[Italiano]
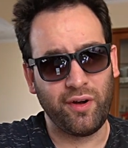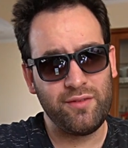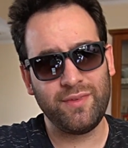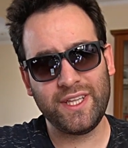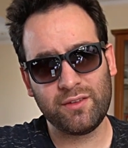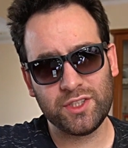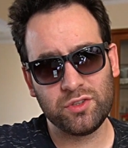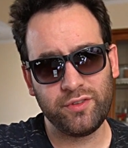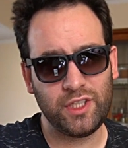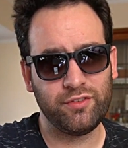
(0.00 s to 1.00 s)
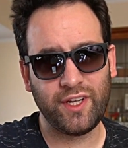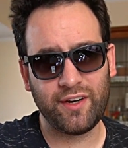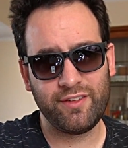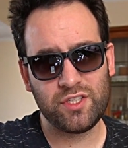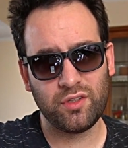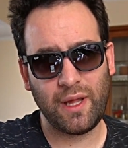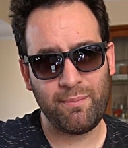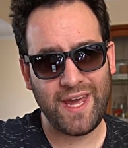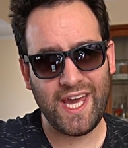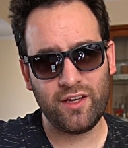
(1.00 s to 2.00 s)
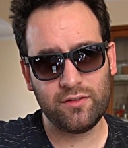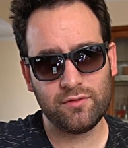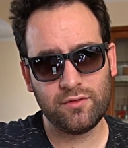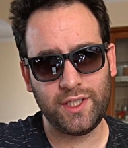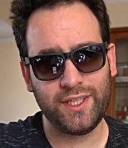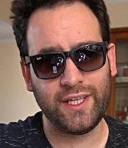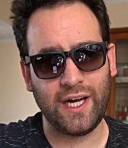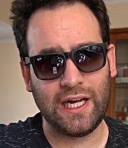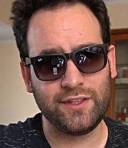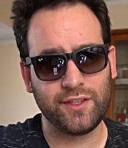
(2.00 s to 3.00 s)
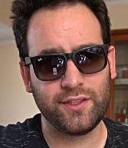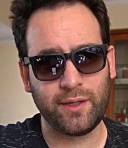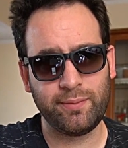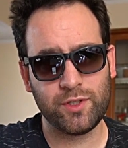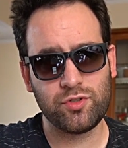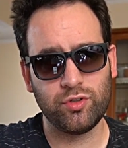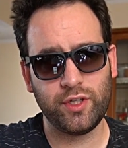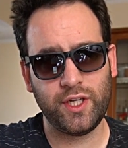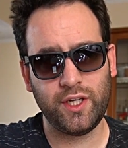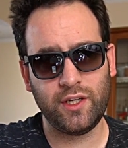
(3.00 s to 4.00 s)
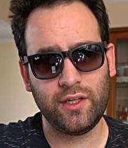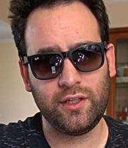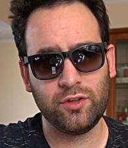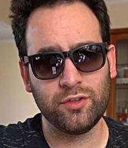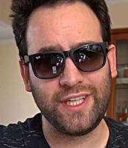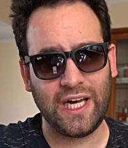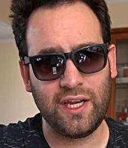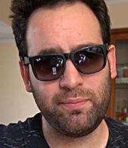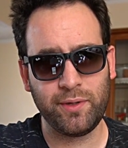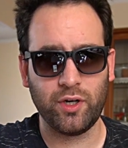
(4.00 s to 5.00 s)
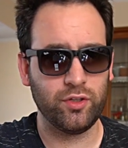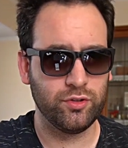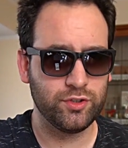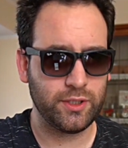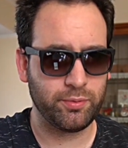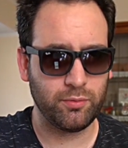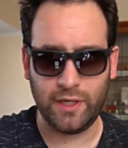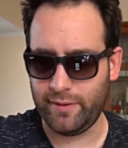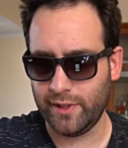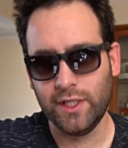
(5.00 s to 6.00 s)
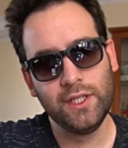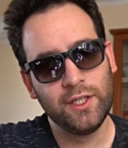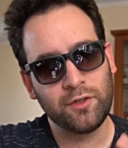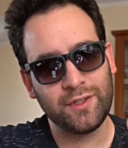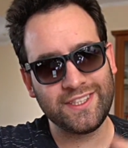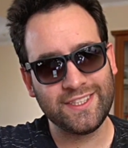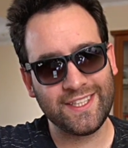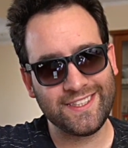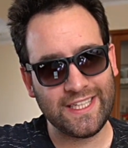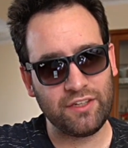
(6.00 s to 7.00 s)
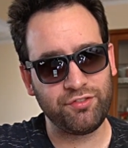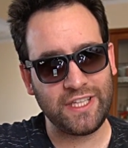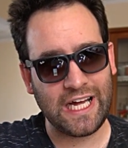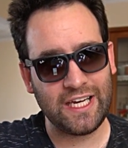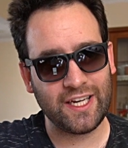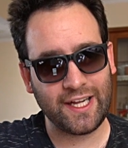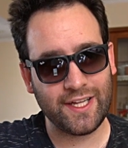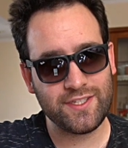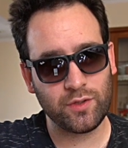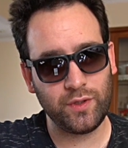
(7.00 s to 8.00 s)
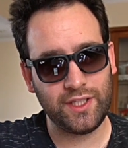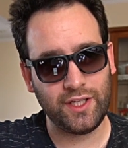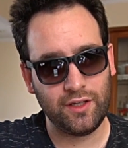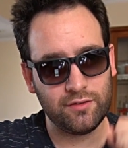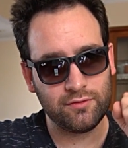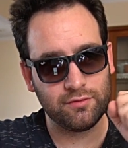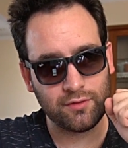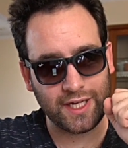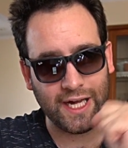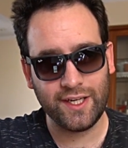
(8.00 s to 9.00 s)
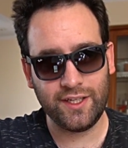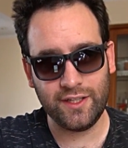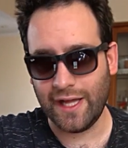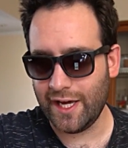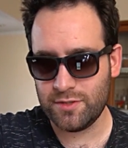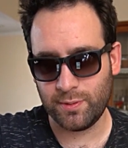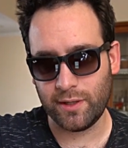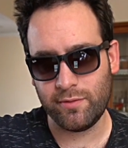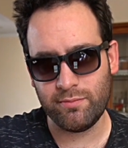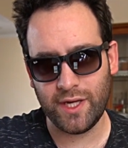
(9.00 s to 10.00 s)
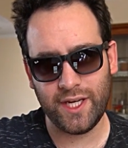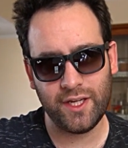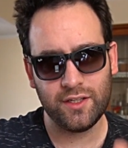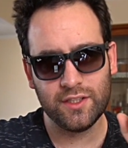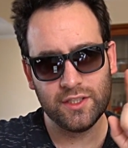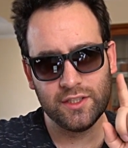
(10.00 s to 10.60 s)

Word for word: Probabilmente questo video verrà visto da me e da altre tre persone in totale, però non c'è problema. Questa sera c'è la finale ragazzi, quindi carichi, dai, speriamo in bene.